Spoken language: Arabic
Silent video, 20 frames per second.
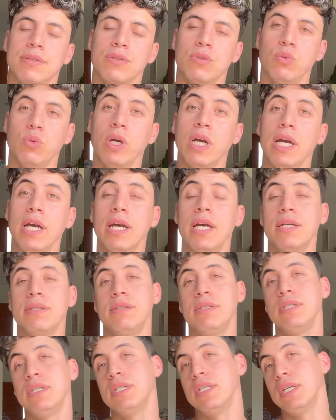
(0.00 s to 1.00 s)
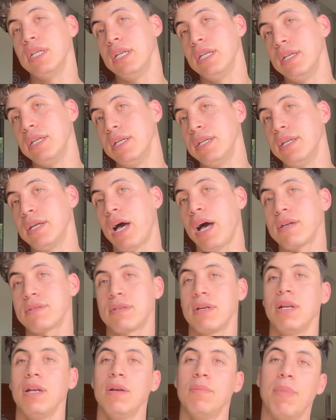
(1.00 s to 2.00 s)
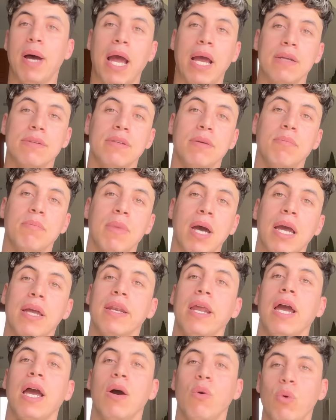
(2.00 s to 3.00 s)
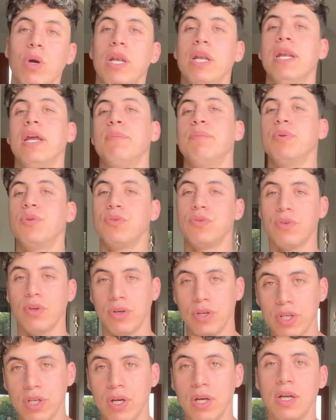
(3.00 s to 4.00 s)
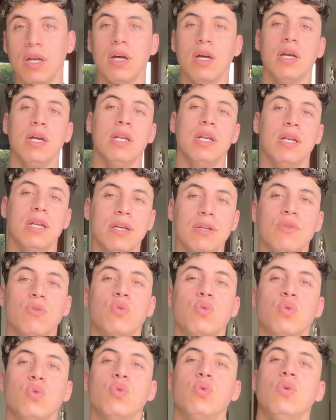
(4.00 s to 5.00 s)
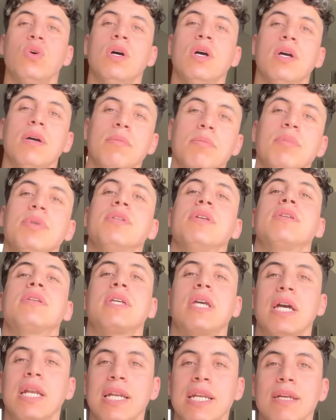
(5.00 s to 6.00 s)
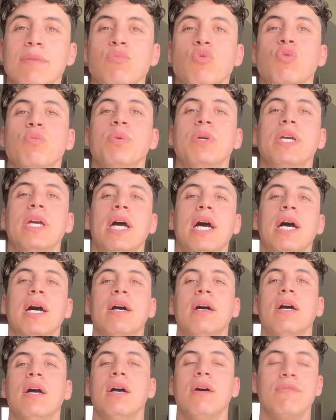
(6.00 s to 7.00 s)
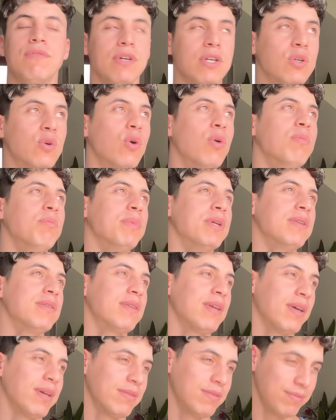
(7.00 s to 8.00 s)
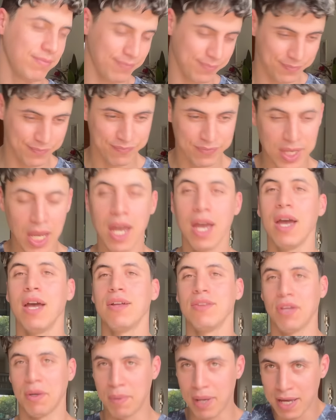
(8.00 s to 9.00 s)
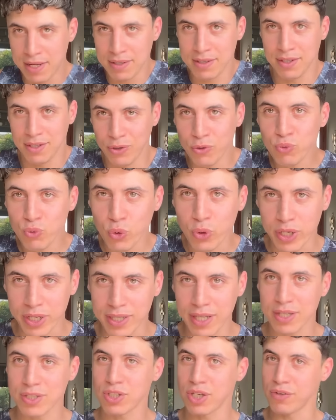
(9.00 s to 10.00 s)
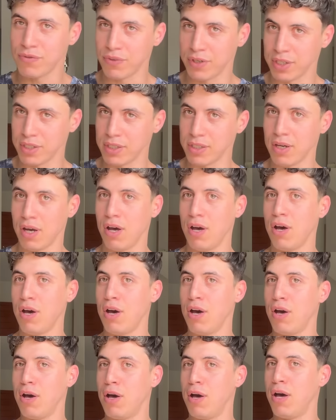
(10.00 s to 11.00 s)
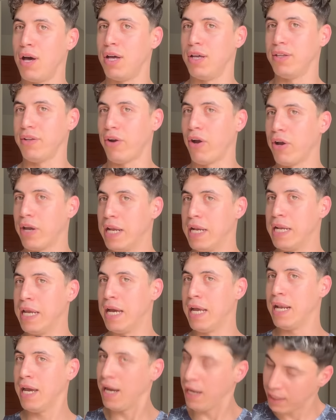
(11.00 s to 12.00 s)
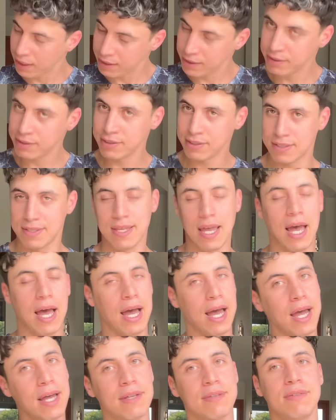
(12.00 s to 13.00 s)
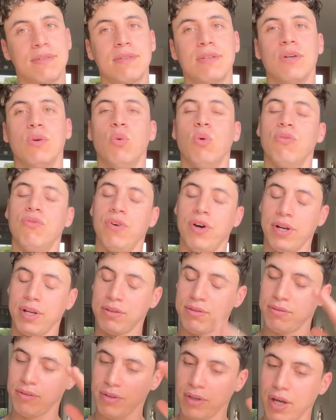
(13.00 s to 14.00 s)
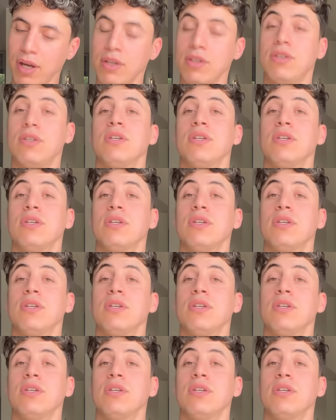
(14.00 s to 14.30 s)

وادي اللي حصل بعد ما احنا حاولنا بالطريقه اللي انتوا بتتكلموا بيها في الكومنتات طبعا انتوا كده شايفيني اه راجل يالا زعقت وفرضت رأي